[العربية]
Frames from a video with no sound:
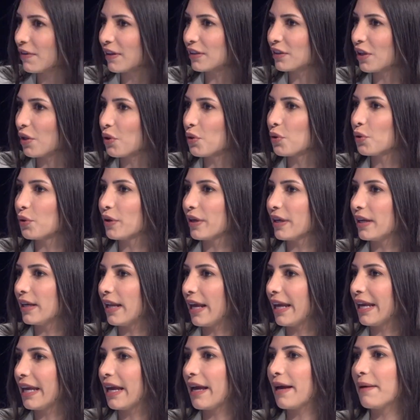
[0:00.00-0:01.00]
تنظر
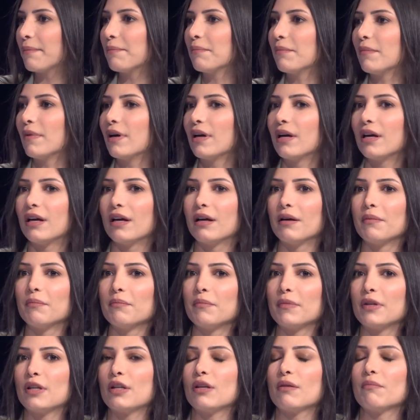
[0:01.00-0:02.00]
اليهم آه،
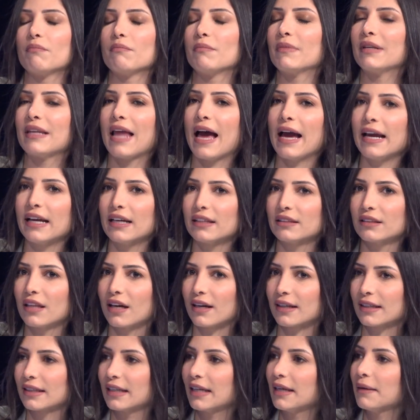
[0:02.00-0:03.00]
من من ناحيه
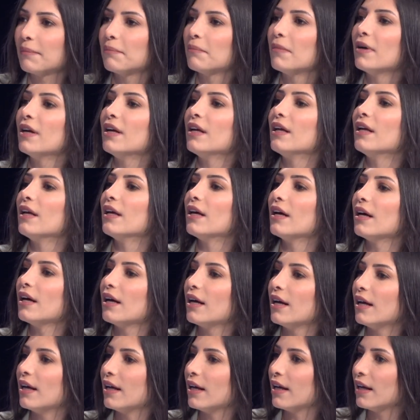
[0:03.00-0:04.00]
تقييم
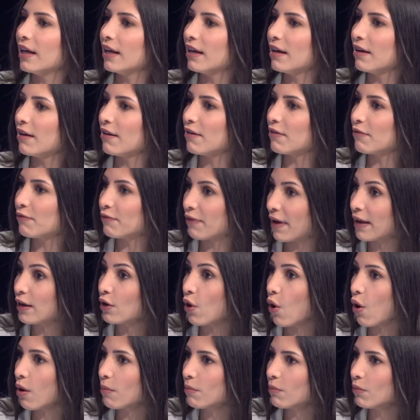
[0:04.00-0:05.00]
آه،
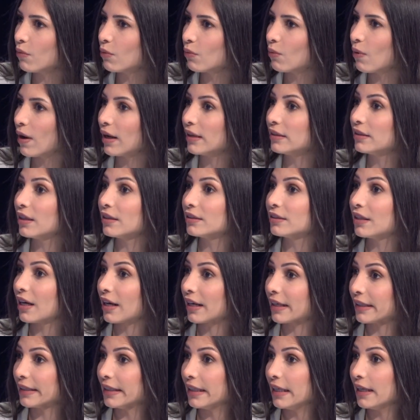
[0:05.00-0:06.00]
فنهم وايضا
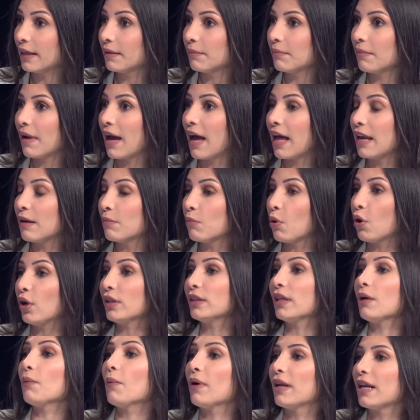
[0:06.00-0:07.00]
تقييم
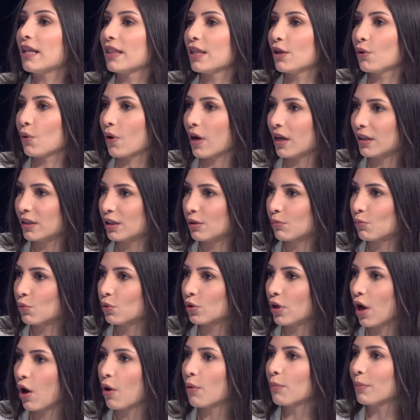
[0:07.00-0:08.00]
المحتوى الذي
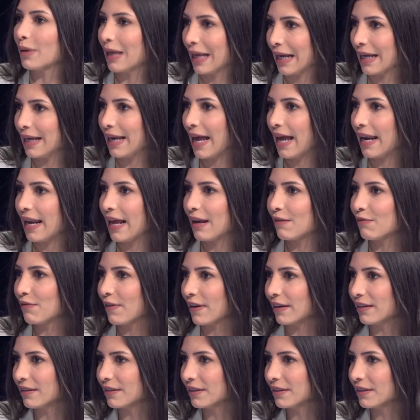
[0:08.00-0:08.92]
يقدمونه من خلال الفن